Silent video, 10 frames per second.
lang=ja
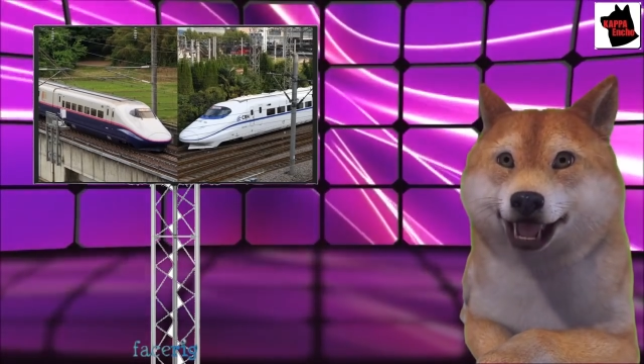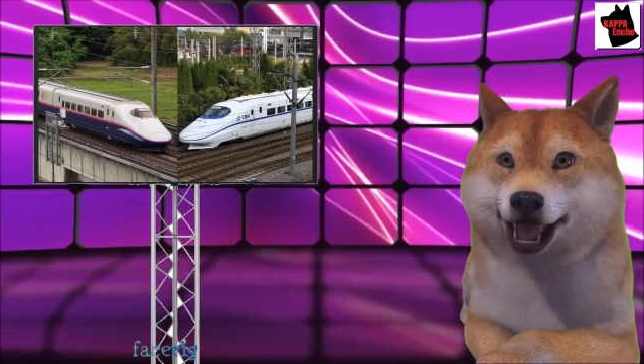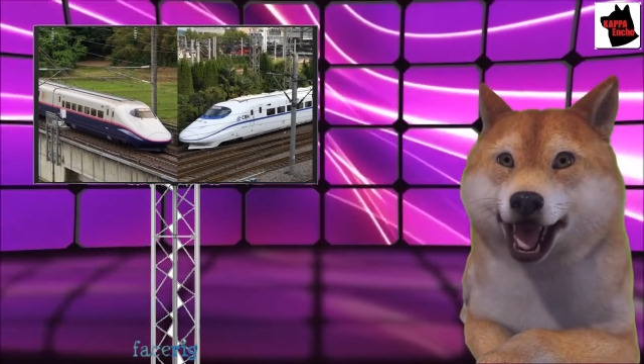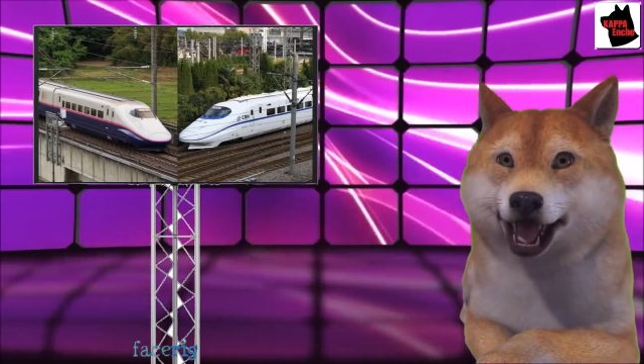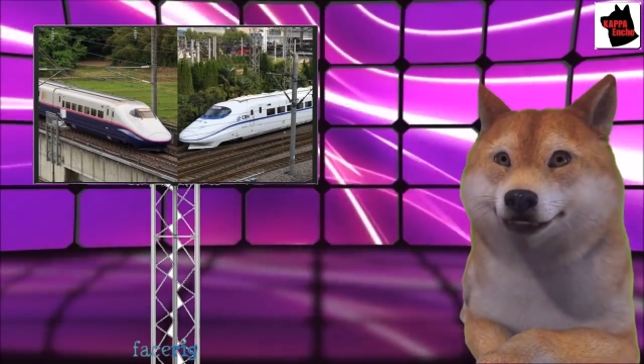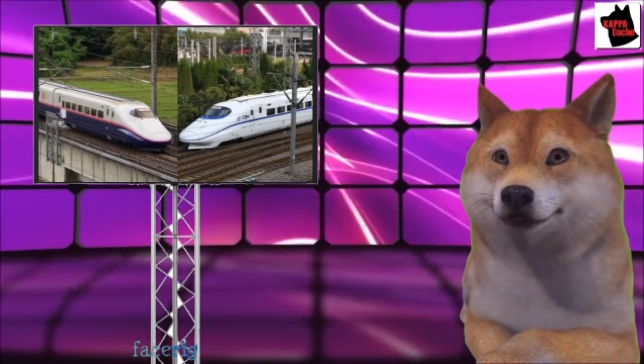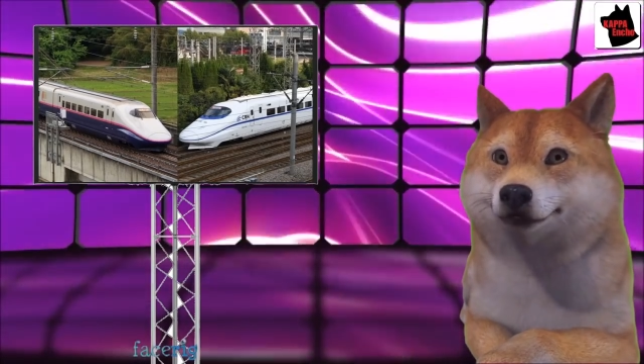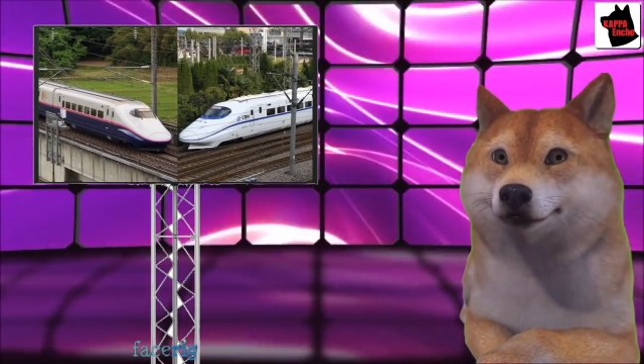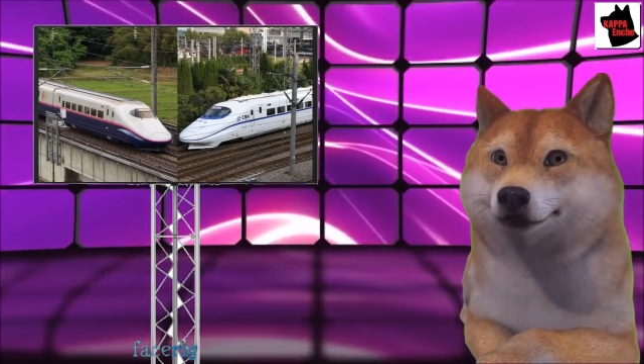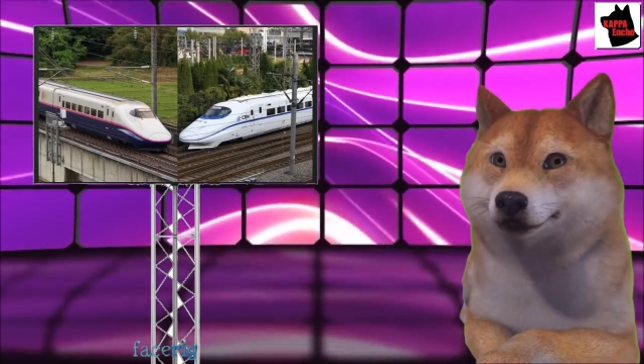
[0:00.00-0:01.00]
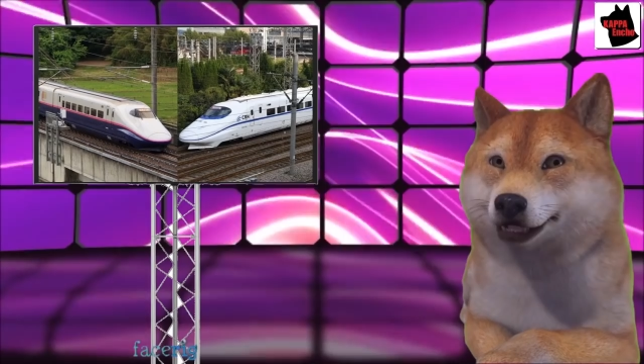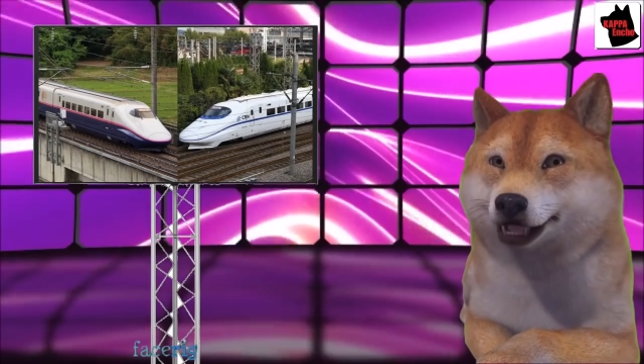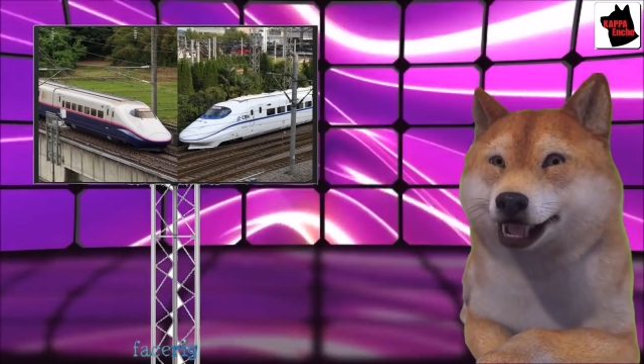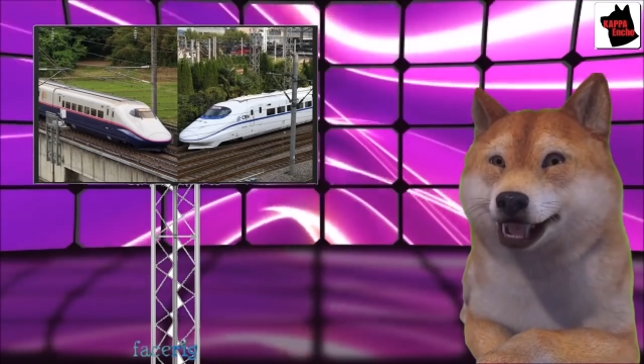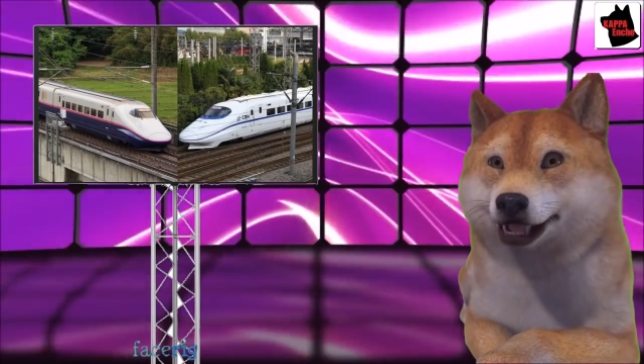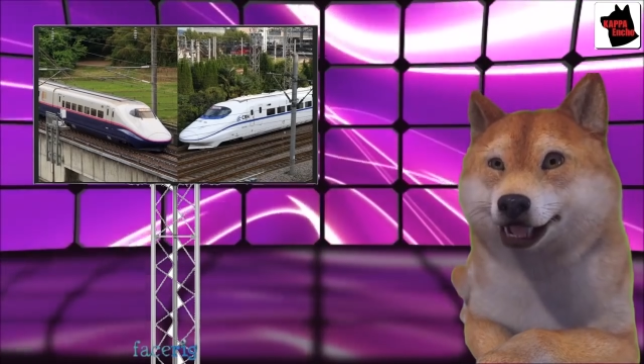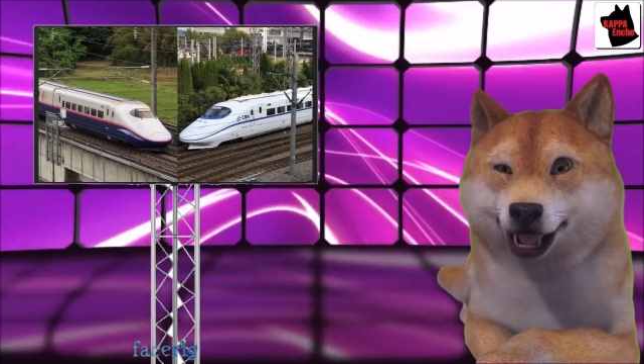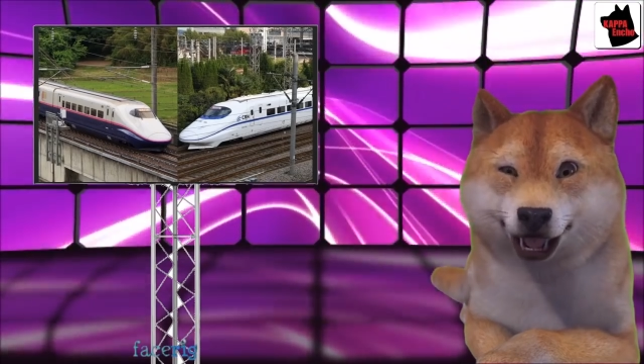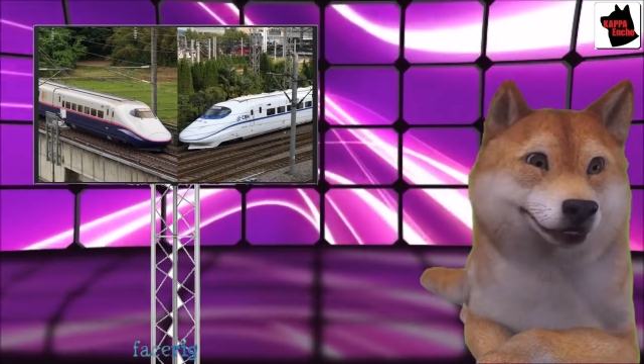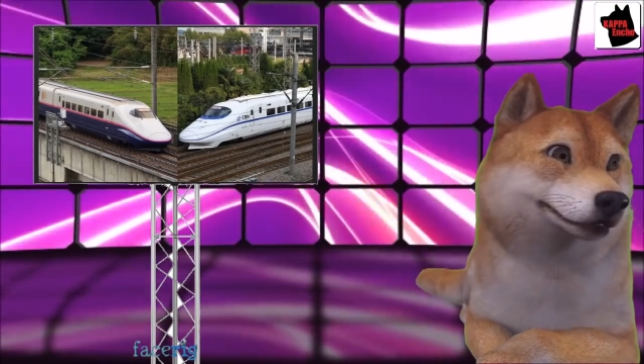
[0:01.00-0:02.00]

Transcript: う。ね、そりゃどこの